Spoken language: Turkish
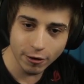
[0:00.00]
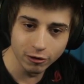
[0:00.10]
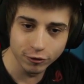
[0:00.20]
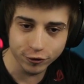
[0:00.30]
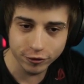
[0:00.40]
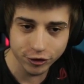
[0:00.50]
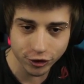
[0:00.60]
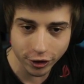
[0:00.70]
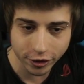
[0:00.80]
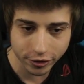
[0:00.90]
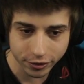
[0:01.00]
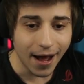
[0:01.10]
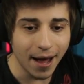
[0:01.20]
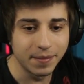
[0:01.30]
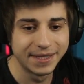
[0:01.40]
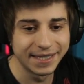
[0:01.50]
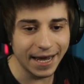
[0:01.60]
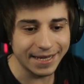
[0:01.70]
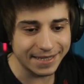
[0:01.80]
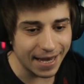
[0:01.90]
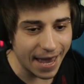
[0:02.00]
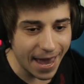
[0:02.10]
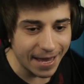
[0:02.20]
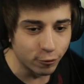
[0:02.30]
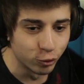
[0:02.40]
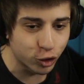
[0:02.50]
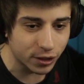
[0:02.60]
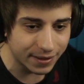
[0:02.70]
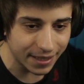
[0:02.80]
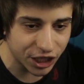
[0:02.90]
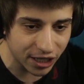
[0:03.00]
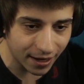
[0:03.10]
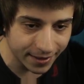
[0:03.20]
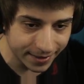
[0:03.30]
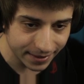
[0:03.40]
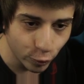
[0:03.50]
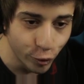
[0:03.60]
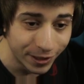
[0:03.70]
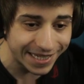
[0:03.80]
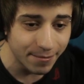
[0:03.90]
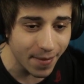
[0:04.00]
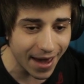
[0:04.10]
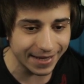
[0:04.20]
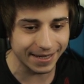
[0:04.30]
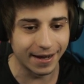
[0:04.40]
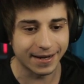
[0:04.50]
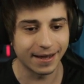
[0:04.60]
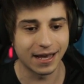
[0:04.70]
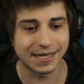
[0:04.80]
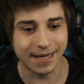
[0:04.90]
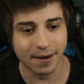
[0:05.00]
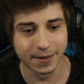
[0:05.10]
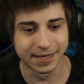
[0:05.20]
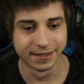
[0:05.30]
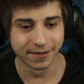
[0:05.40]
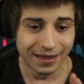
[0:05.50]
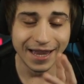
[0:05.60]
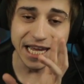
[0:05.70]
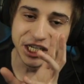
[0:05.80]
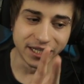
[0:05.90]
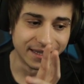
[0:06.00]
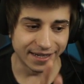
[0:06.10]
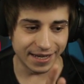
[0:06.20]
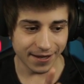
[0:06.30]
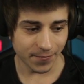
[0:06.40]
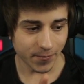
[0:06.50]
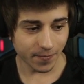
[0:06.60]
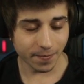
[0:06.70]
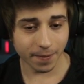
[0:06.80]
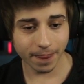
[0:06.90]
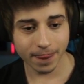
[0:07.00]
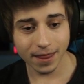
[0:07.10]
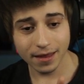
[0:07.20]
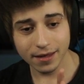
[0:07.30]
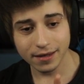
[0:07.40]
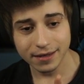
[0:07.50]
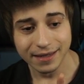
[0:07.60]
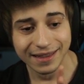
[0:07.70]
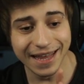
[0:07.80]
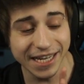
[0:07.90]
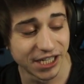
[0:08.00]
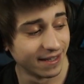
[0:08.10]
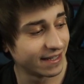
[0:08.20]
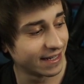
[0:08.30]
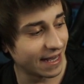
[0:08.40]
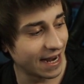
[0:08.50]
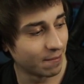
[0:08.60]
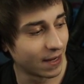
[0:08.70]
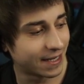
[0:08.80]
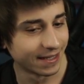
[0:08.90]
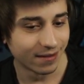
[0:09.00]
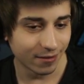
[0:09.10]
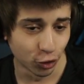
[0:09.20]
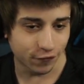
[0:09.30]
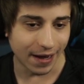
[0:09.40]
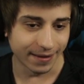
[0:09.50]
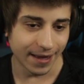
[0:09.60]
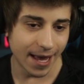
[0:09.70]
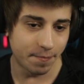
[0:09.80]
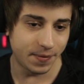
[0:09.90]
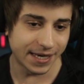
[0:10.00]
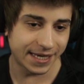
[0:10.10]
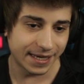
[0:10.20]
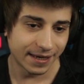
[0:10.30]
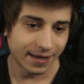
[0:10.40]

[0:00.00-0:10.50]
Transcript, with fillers: ne oluyor turuncu? Abi direkt en üstte çıkan Ultimate arkadaşlar bakın Ultimate, Legendary, Legendary Epic her şey. Legendary değil bakın lütfen Epic,